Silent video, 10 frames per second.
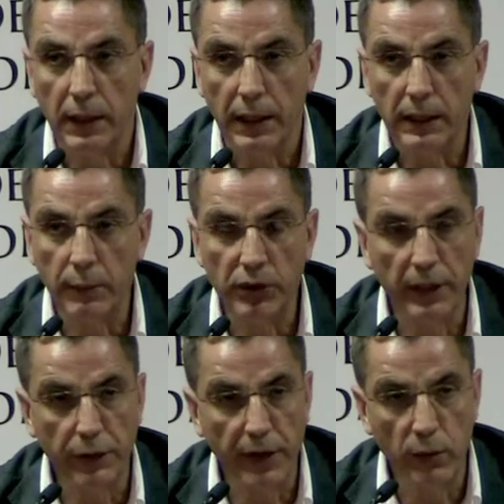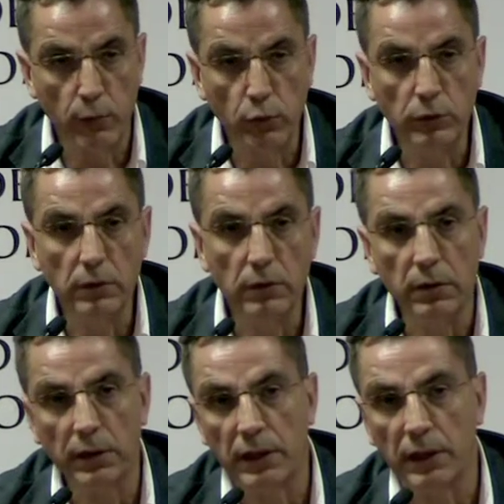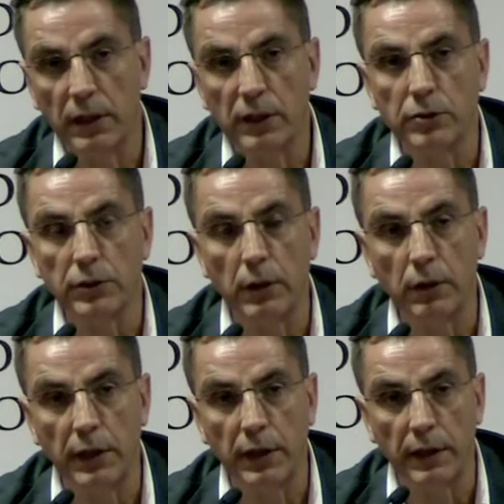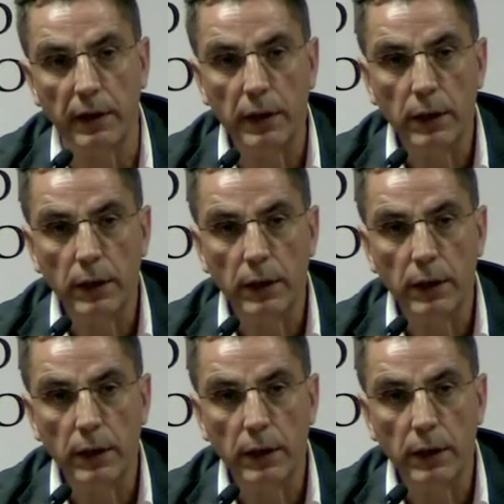que, el deporte de Arona es un mundo, eh, que son de los que